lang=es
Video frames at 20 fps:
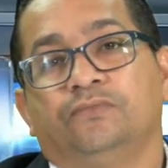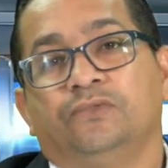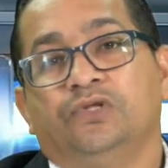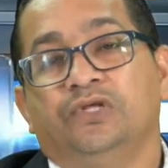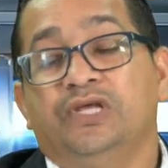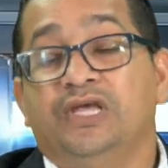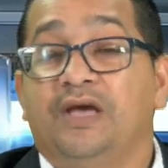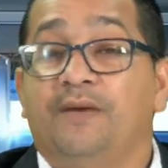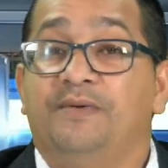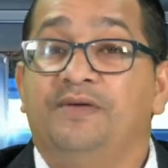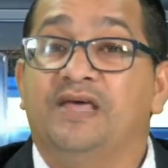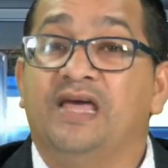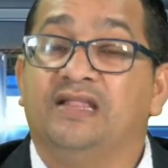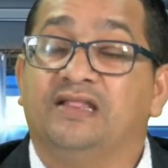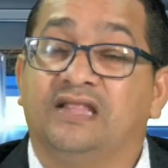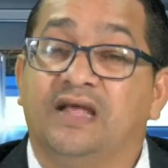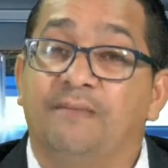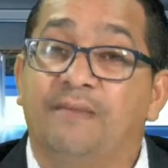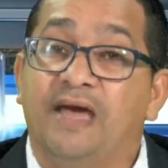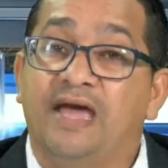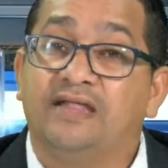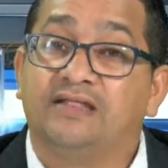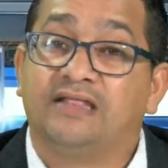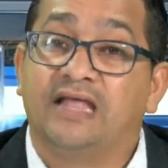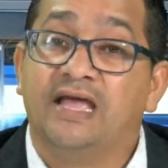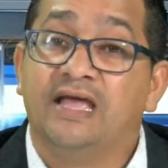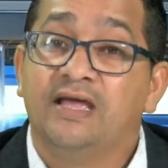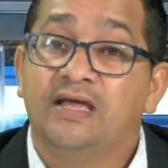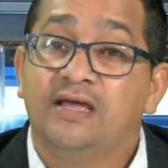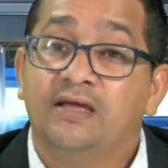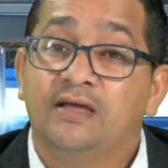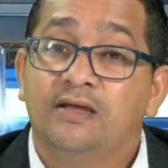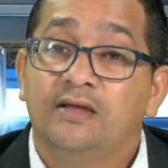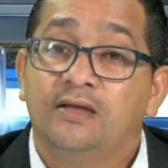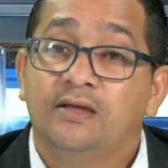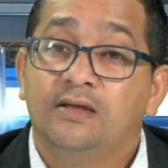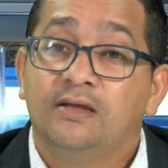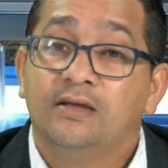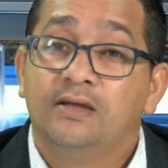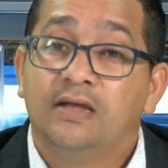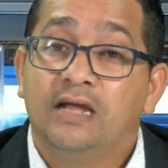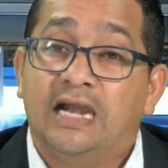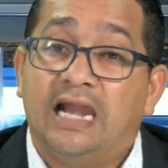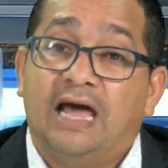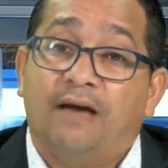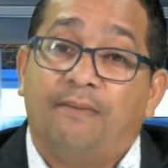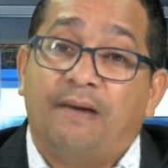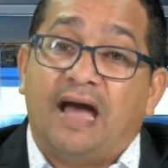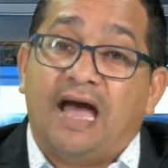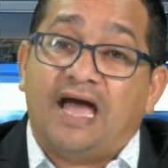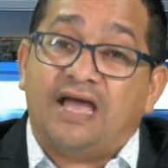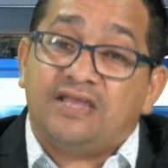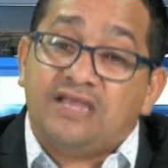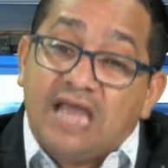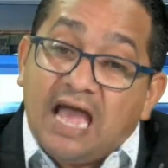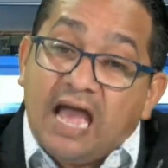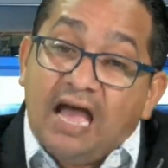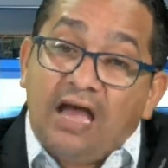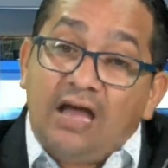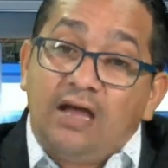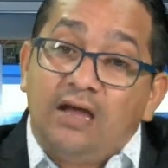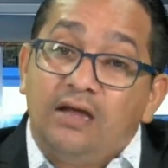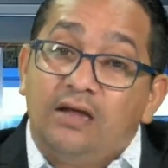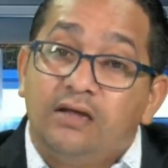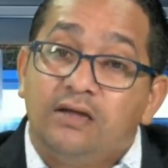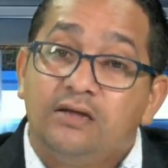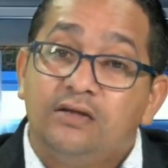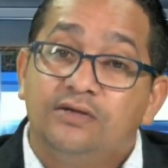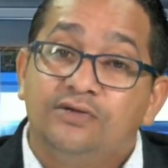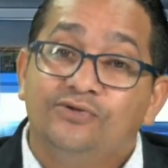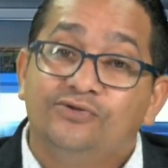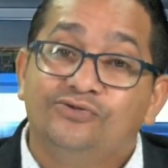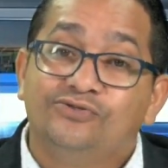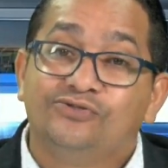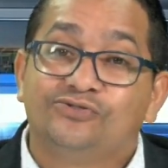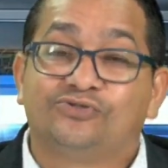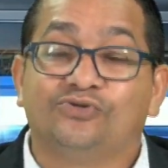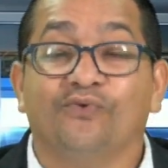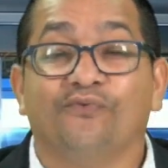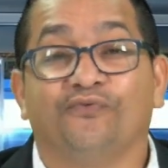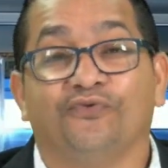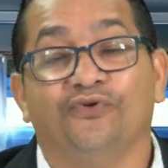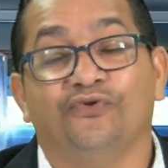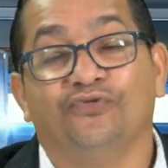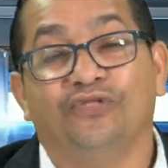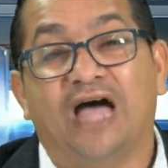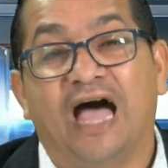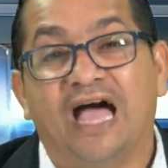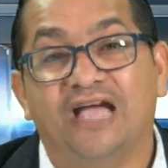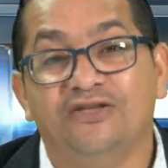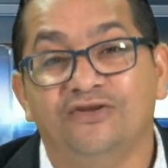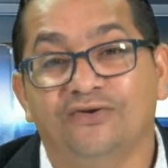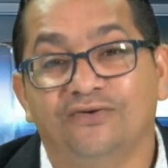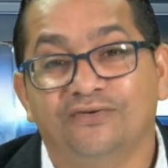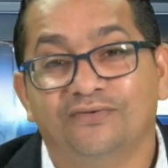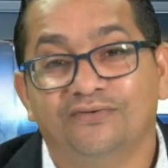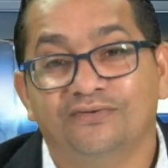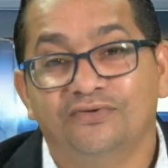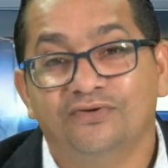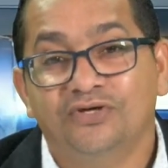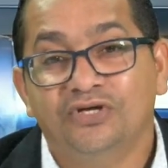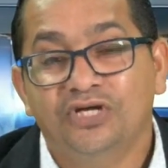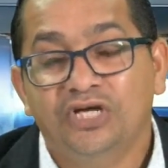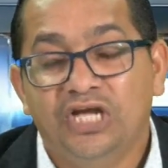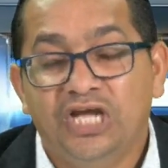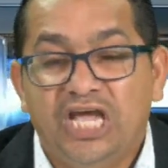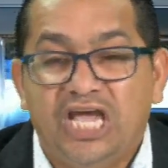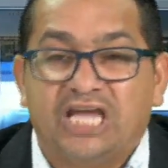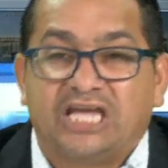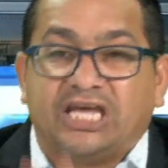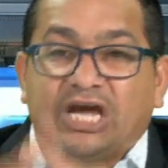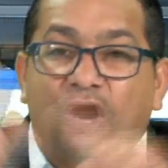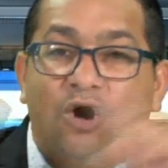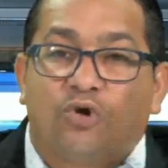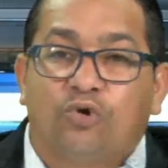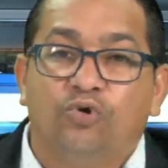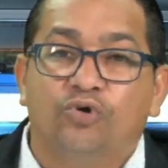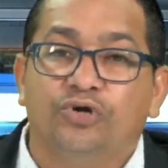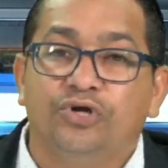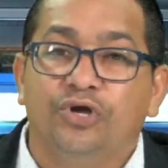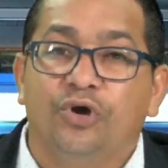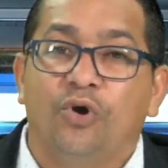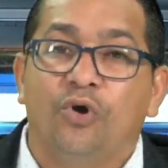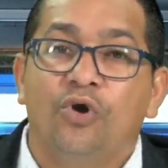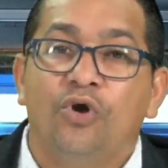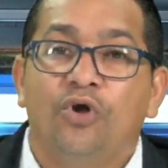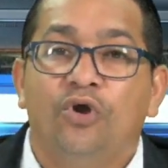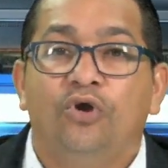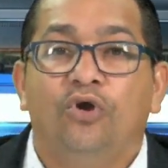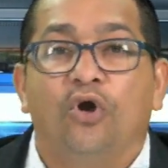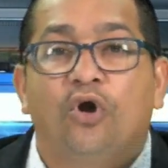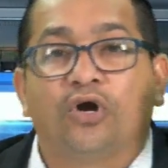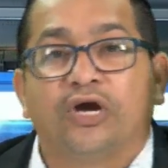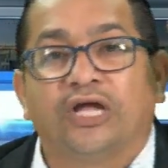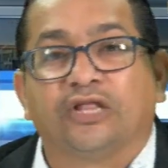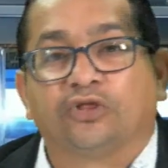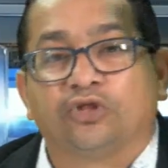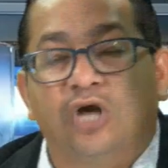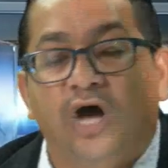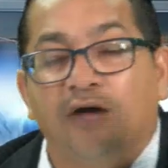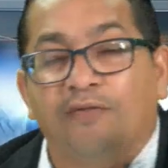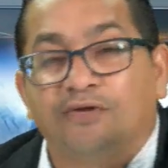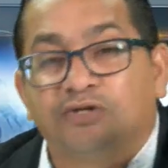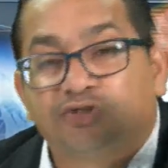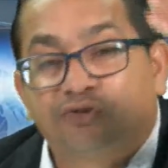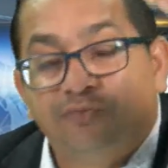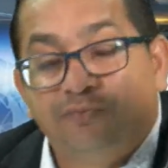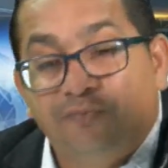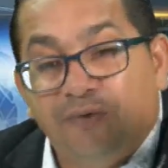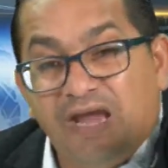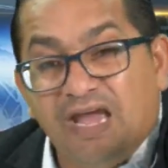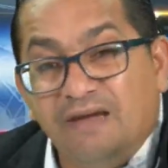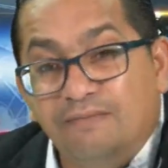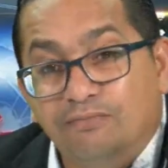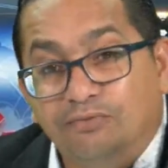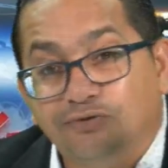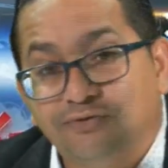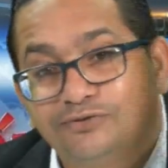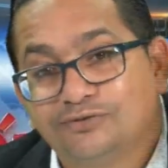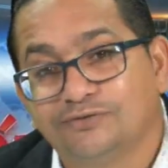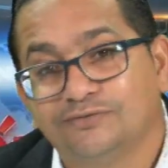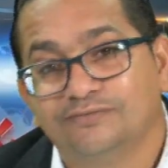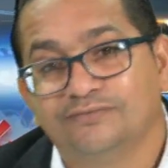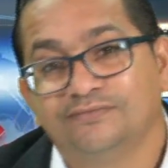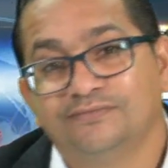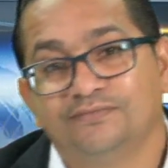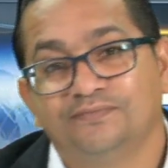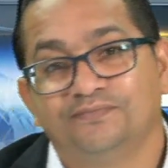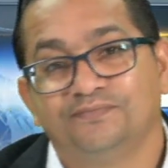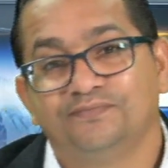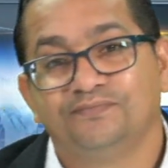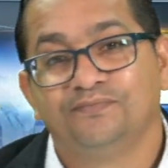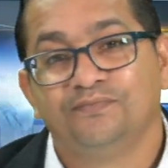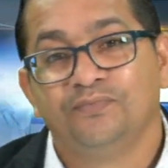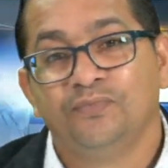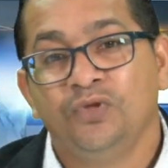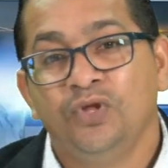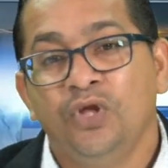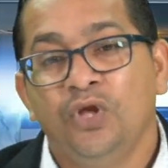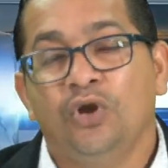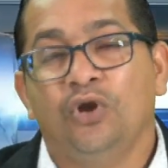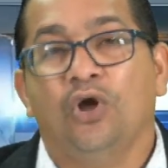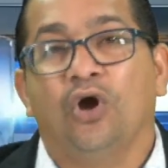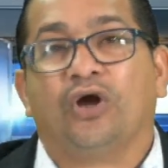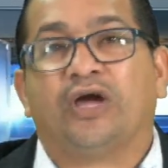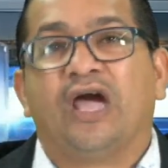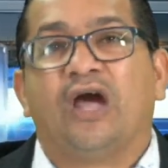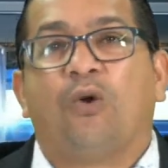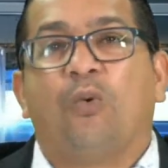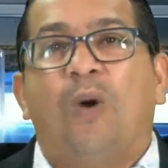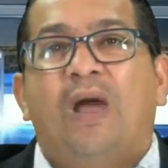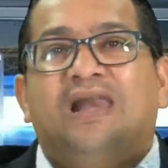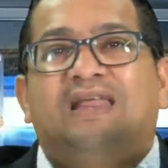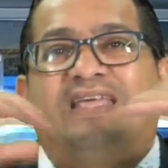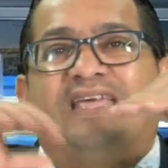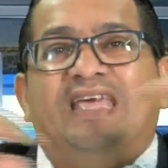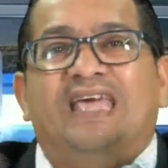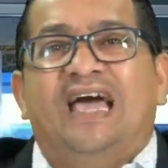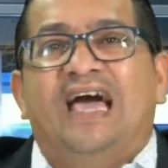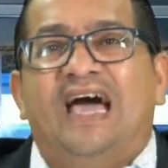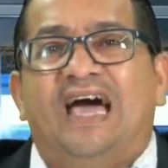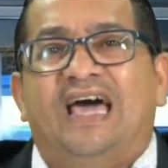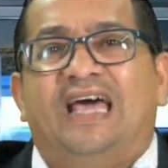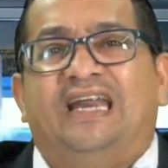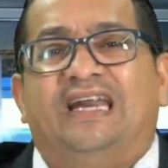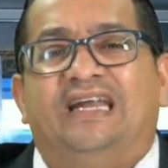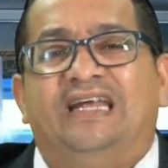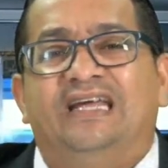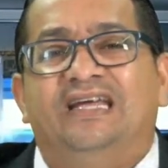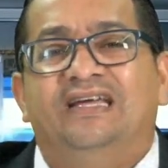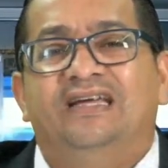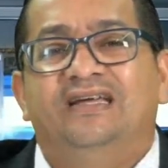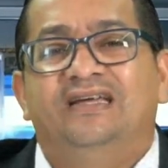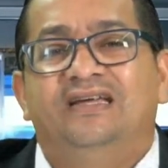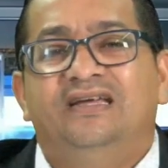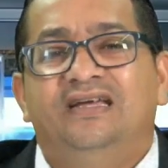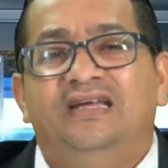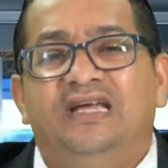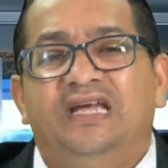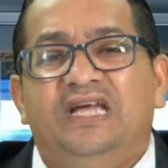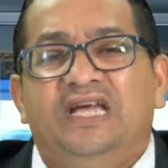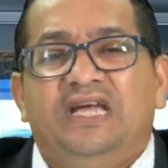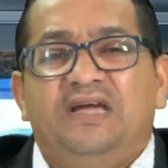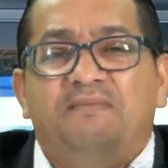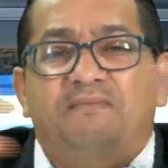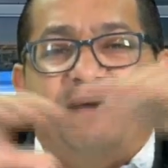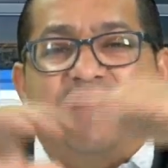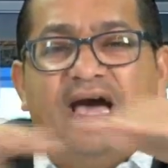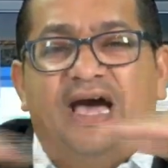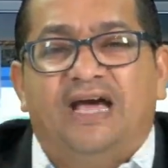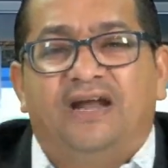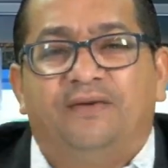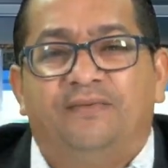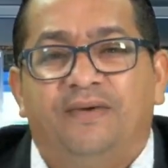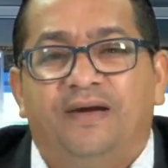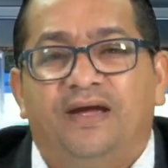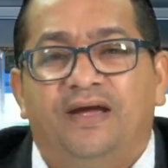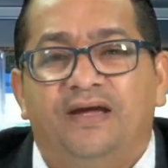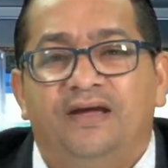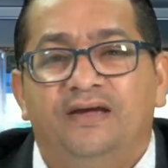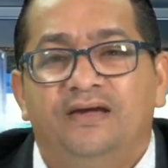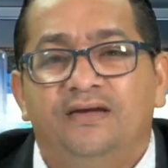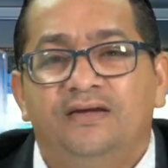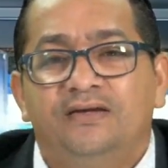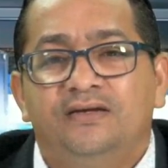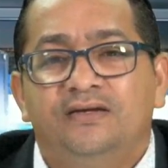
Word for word: Y evidentemente la valla sufrió un daño. ¿Y qué ocurrió? Lo que todos vimos lo que cualquier imberbe